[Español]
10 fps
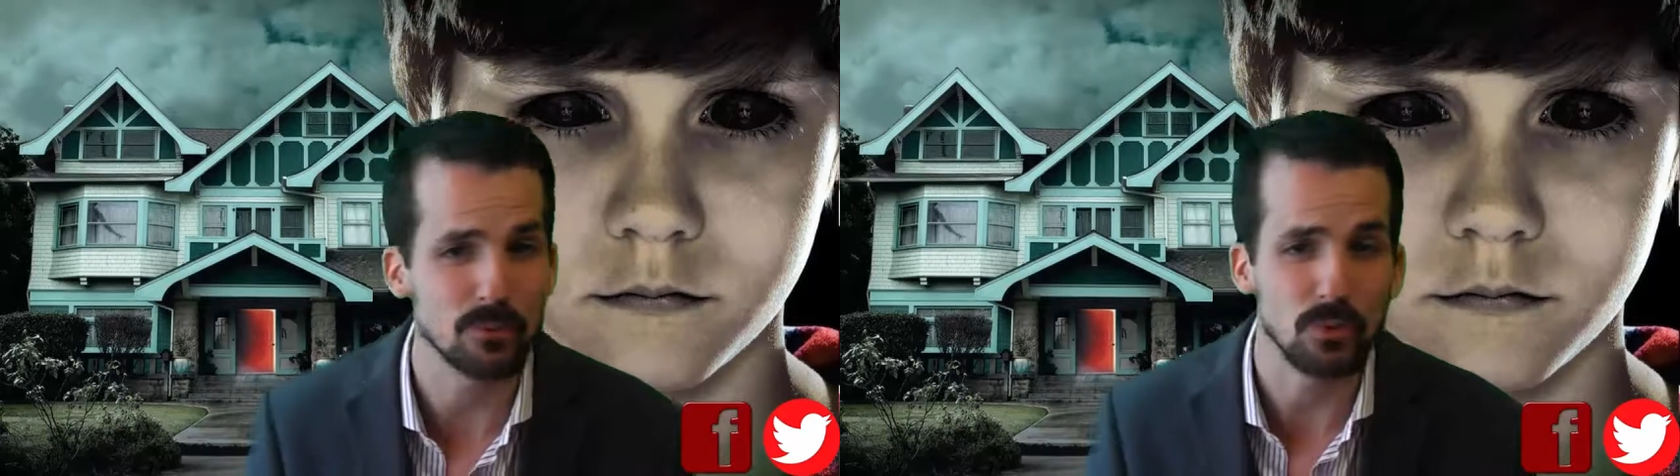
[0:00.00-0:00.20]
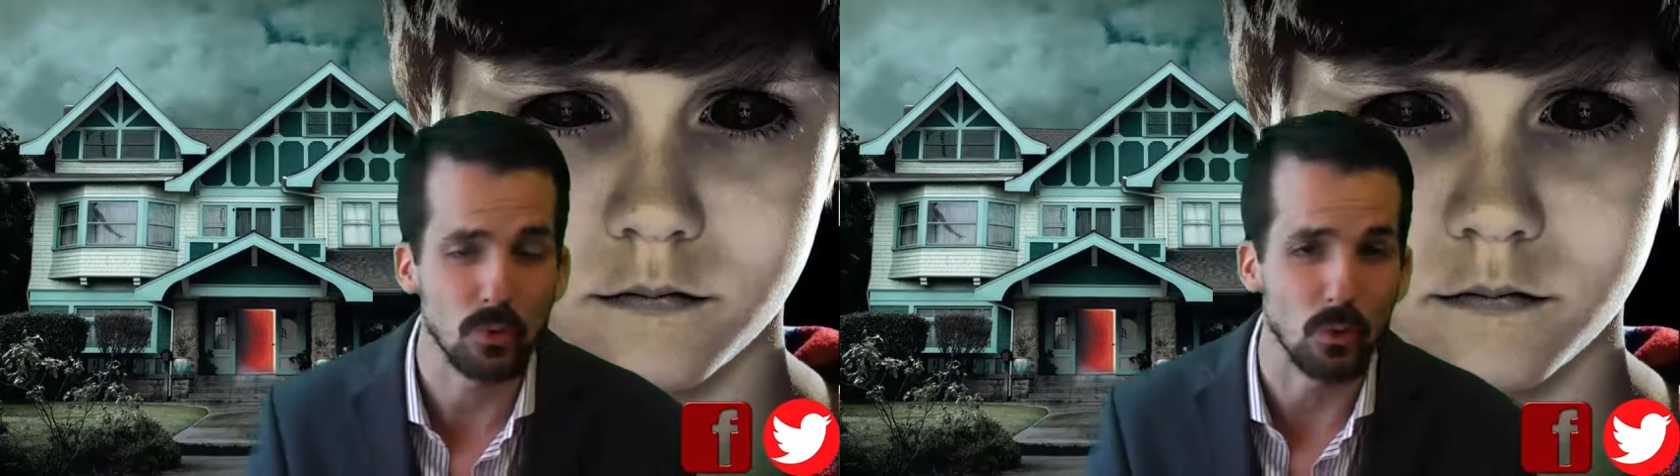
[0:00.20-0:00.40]

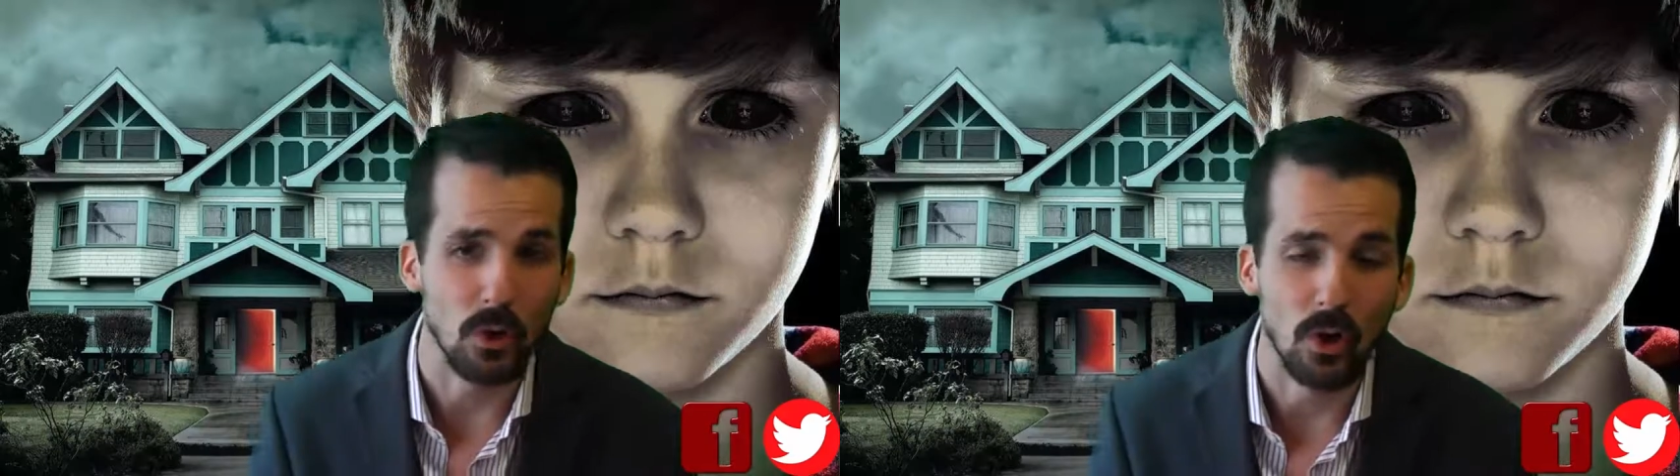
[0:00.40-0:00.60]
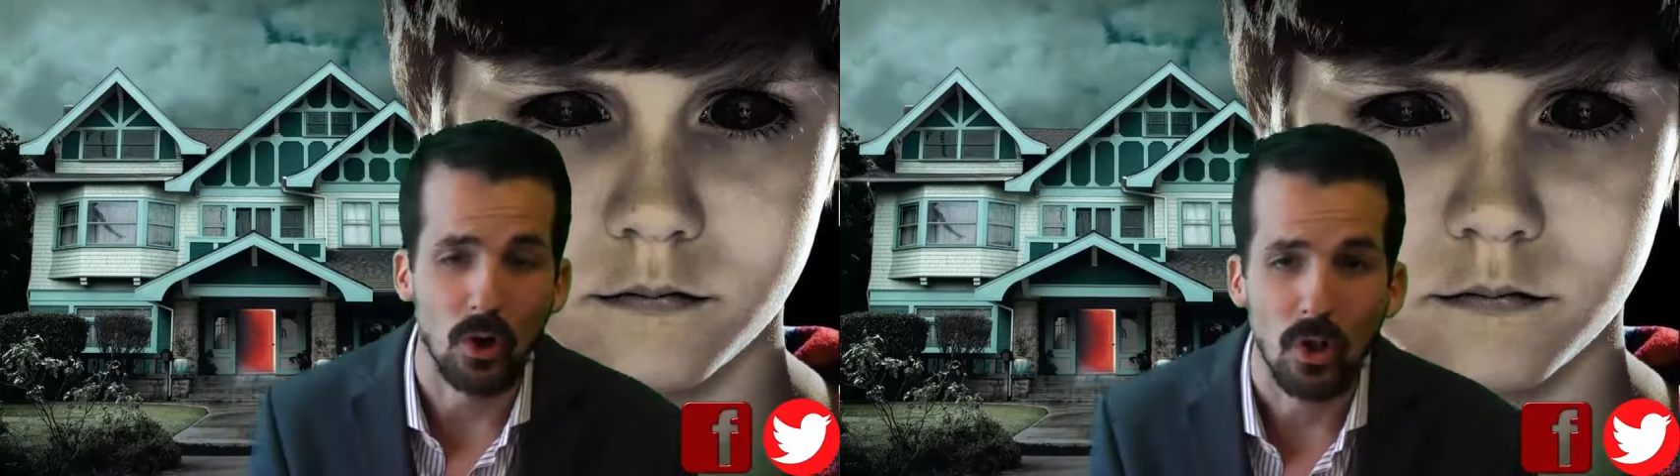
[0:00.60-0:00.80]
su
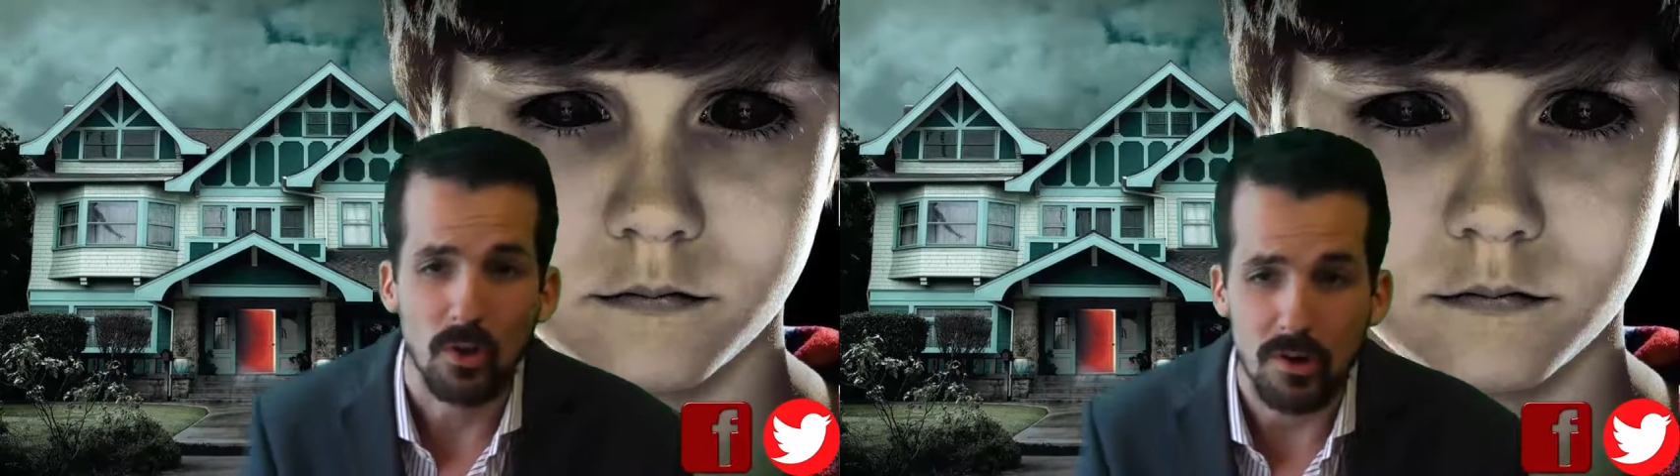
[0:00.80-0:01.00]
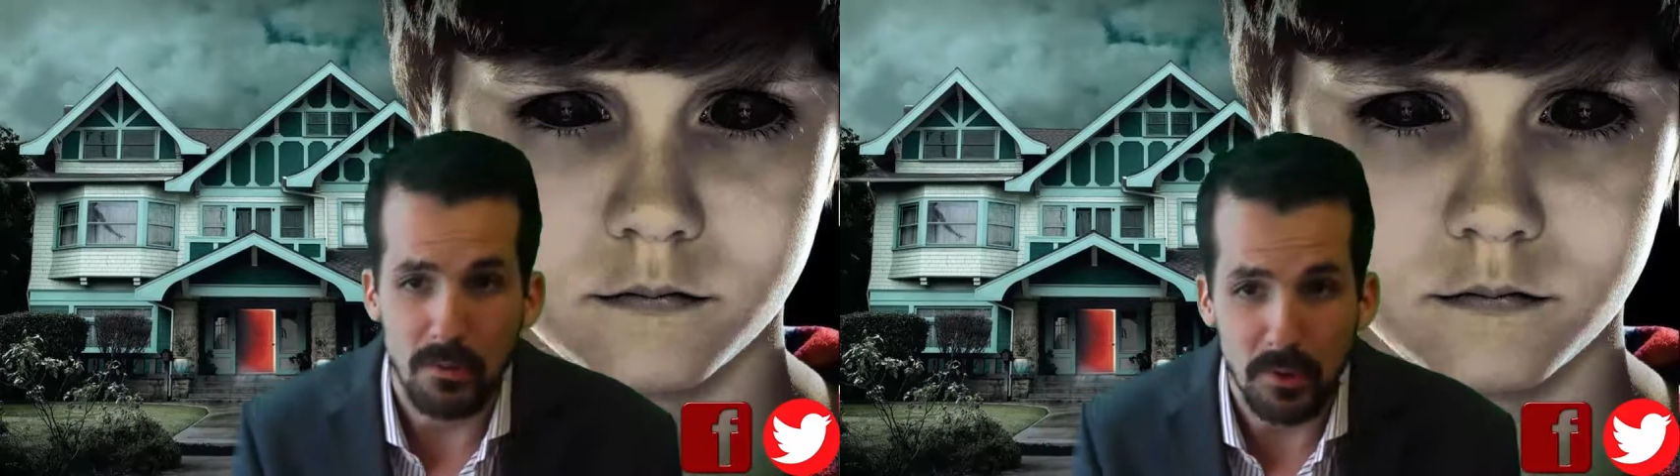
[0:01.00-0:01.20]

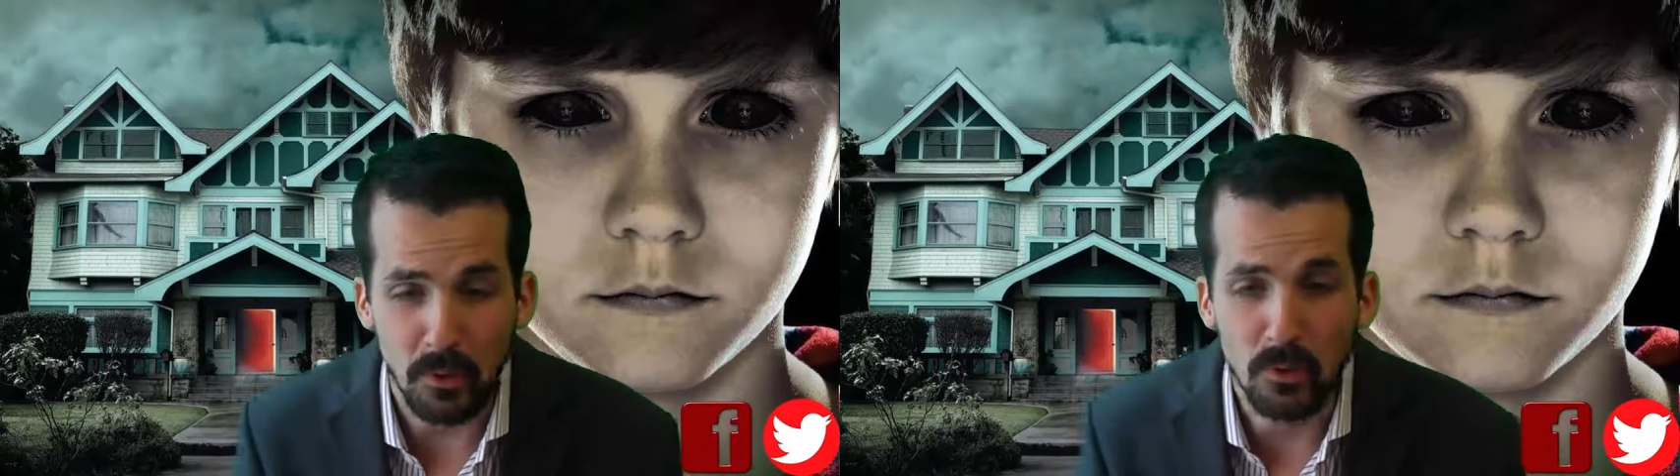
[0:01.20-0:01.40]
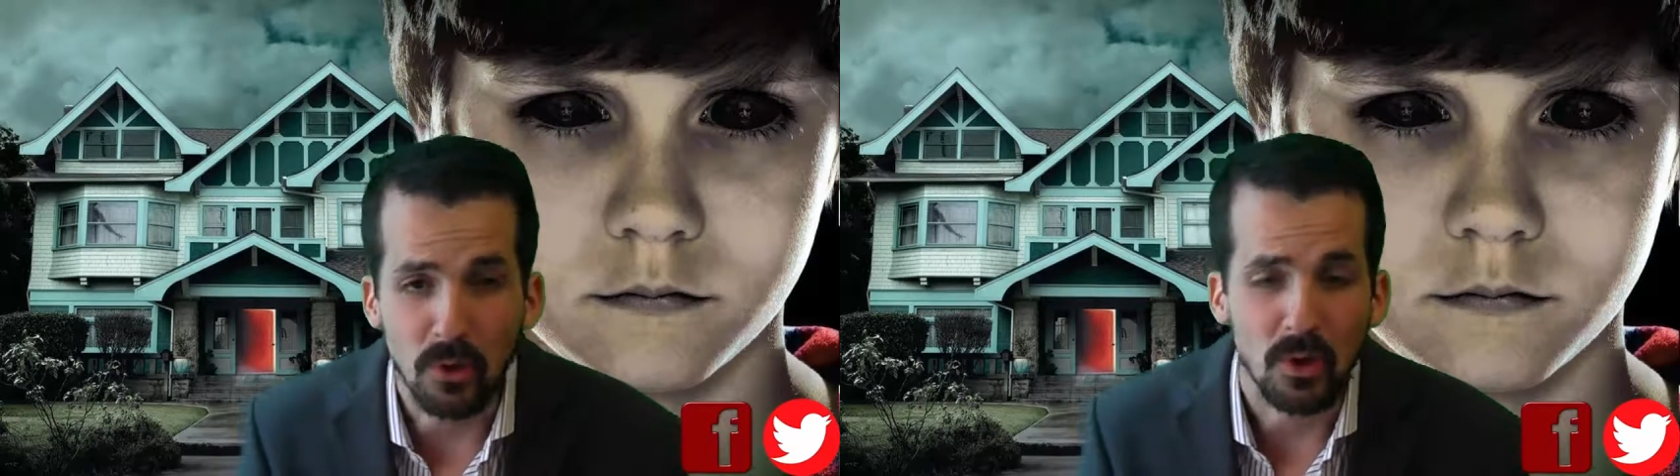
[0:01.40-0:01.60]

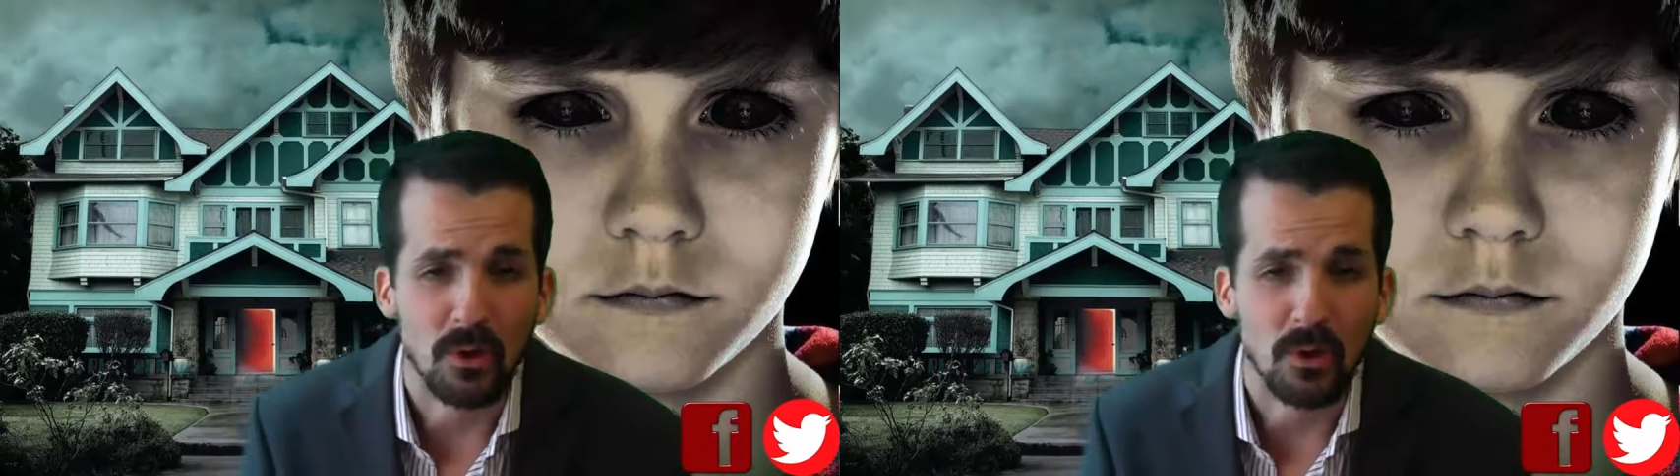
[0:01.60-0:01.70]
review